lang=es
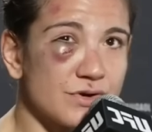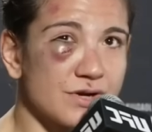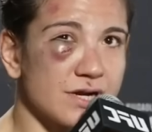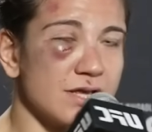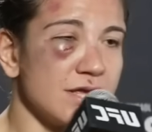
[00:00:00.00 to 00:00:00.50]
que al
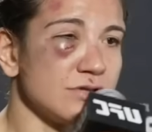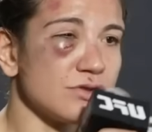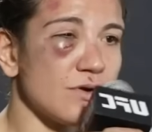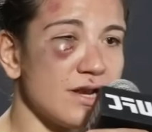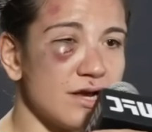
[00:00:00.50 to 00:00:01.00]
parecer
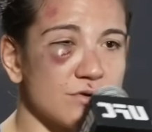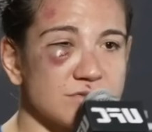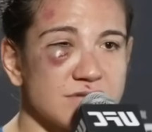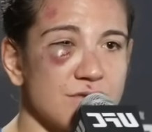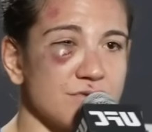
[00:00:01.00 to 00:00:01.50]

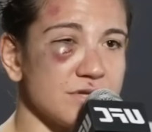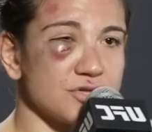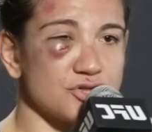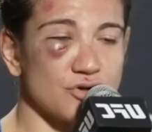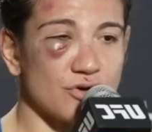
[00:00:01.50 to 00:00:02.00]
esta pelea
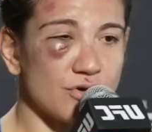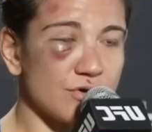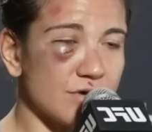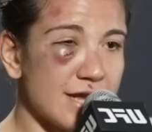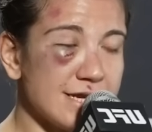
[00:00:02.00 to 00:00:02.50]
podría
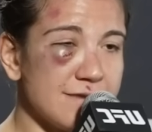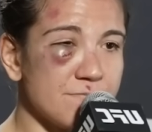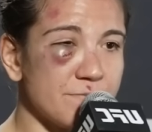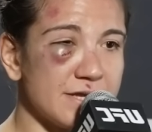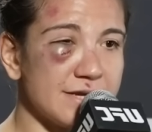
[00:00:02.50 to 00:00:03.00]
estar llamando la
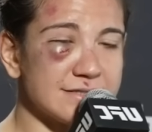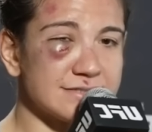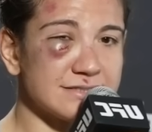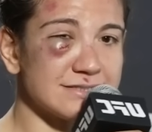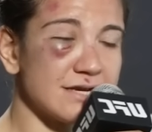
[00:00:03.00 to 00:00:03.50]
atención
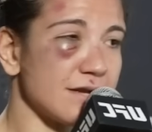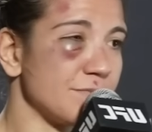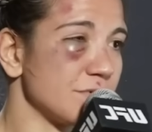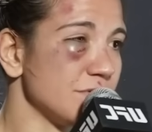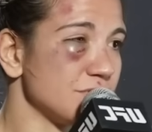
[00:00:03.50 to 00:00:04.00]
a los
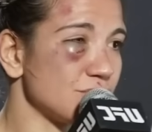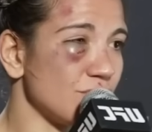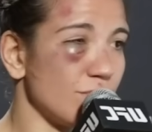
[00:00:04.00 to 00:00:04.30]
fanáticos